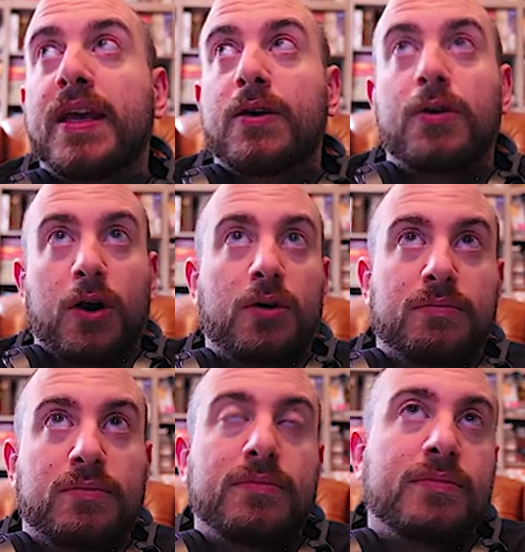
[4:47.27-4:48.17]
Io ne ho
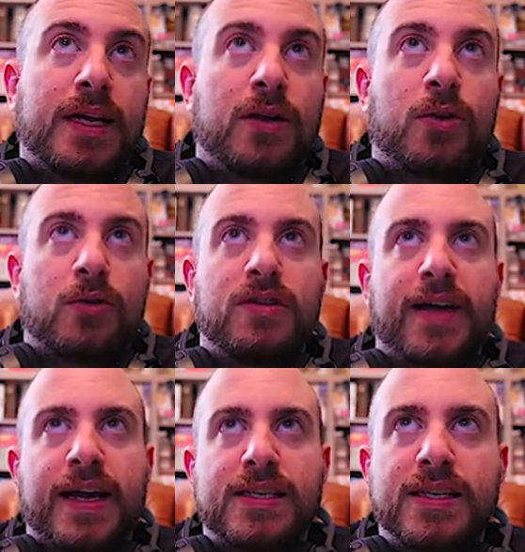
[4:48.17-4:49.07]
dei loro
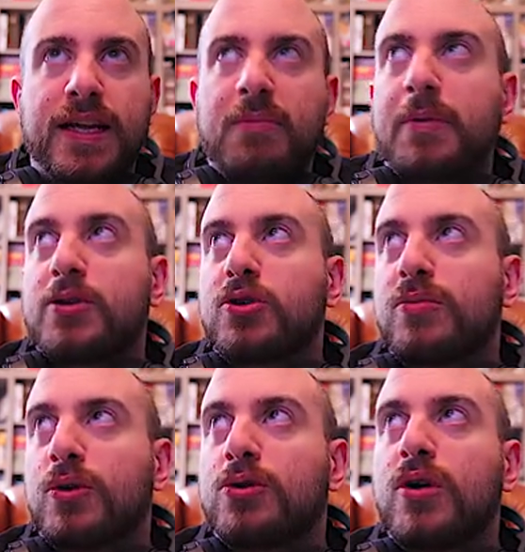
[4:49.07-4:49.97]
diversi, mi piacciono
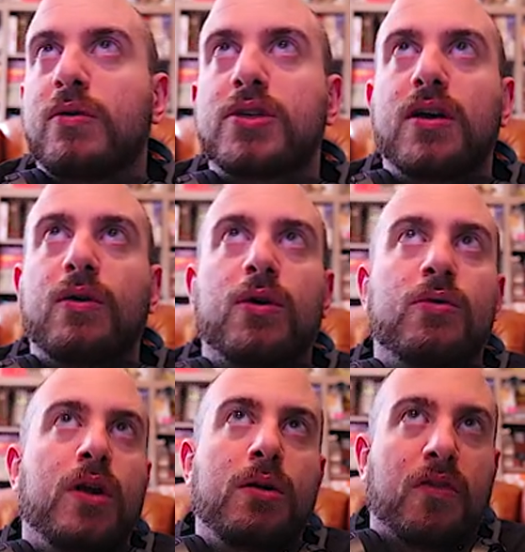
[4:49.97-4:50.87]
molto e questo è
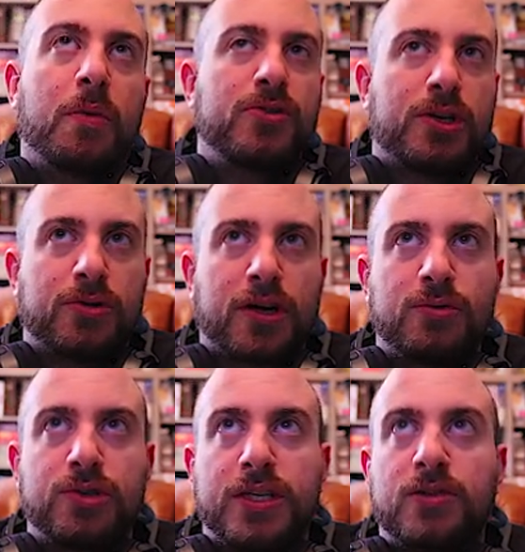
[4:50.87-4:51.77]
quello, il nuovo progetto che è
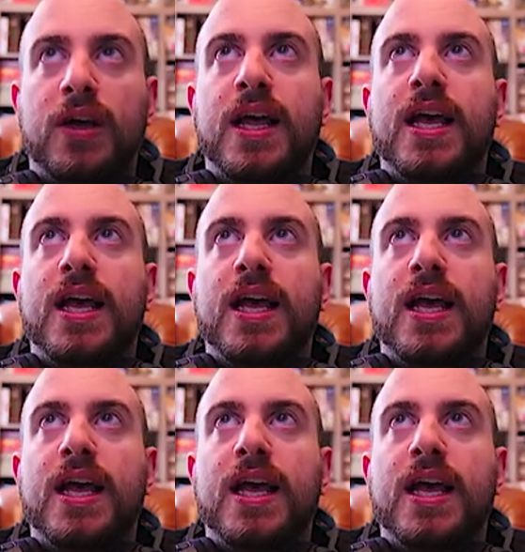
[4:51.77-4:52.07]
uscito.